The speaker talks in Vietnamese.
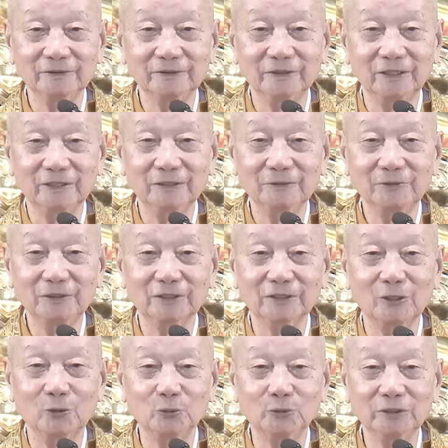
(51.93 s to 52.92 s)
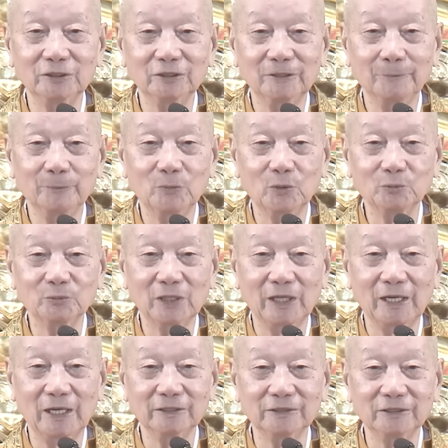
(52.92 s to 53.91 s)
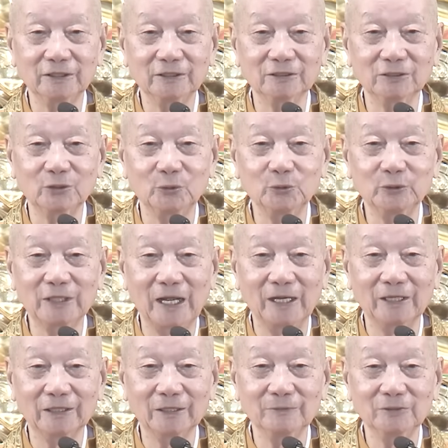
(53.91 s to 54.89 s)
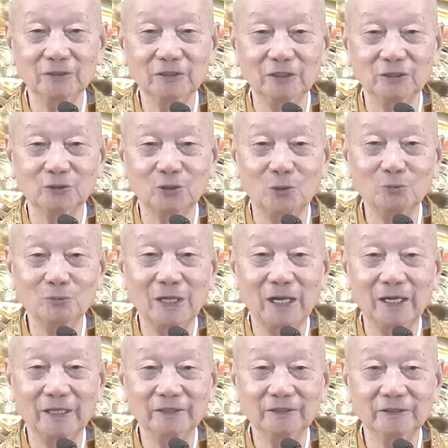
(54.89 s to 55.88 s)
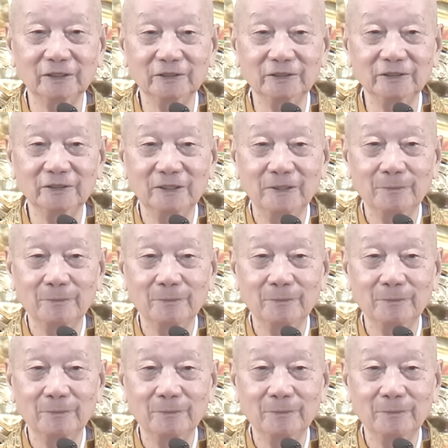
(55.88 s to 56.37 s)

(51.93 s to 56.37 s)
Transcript: là cái việc đầu tiên chúng ta hạn chế tối đa cái vấn đề tổn hại tới